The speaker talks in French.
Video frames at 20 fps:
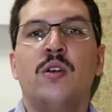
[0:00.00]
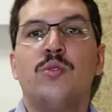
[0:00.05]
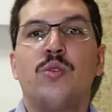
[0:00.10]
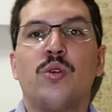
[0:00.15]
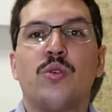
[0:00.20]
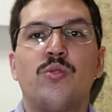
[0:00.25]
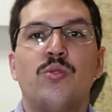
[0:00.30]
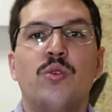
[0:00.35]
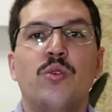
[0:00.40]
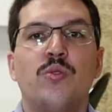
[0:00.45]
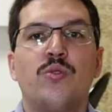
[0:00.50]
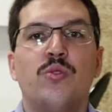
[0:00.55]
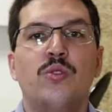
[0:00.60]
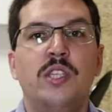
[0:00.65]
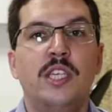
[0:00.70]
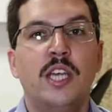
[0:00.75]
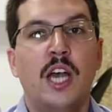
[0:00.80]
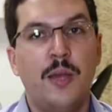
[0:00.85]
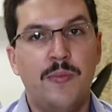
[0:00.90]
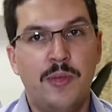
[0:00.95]
Sur ce, on se
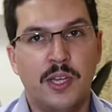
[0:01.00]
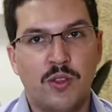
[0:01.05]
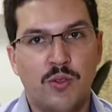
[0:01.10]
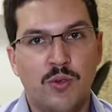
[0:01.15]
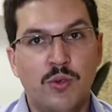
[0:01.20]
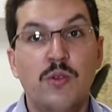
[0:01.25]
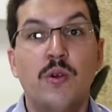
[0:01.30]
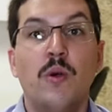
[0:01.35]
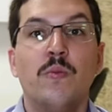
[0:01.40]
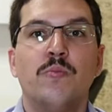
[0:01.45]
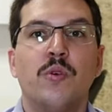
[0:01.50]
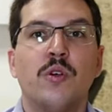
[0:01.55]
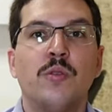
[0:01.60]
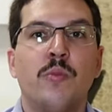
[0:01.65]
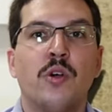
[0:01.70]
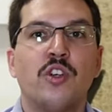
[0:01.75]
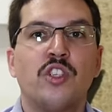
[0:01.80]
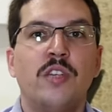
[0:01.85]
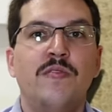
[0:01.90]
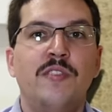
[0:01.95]
dit à bientôt pour
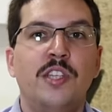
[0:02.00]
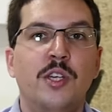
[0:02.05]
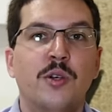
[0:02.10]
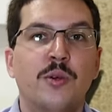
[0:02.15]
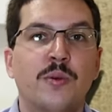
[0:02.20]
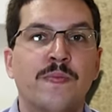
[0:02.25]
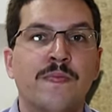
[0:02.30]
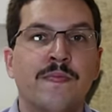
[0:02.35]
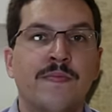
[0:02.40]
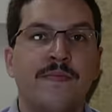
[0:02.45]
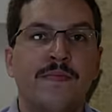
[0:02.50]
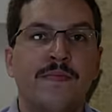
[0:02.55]
une prochaine vidéo.